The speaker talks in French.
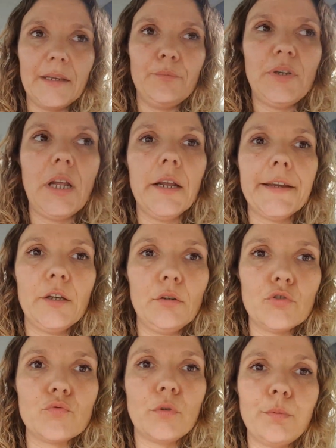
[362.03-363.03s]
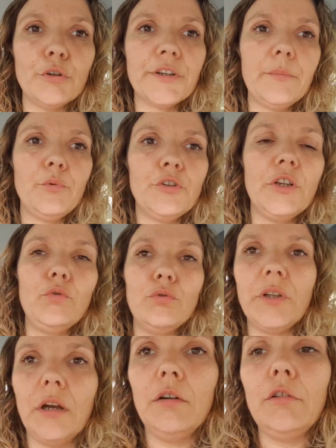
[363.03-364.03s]
et puis à la rigueur, reprendrai peut-être
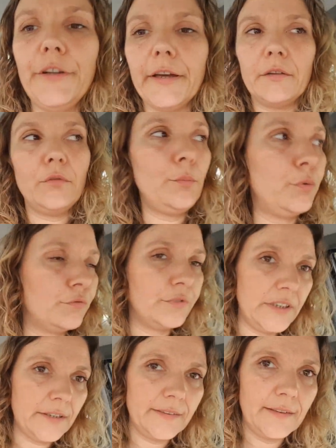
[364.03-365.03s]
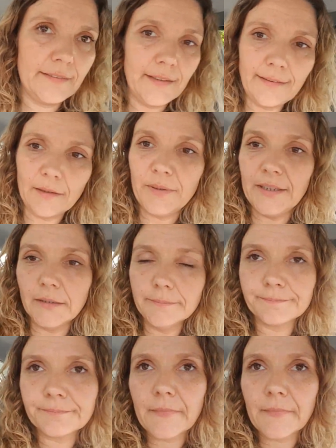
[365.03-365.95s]
tout à l'heure en arrivant pour vous dire si c'était bien.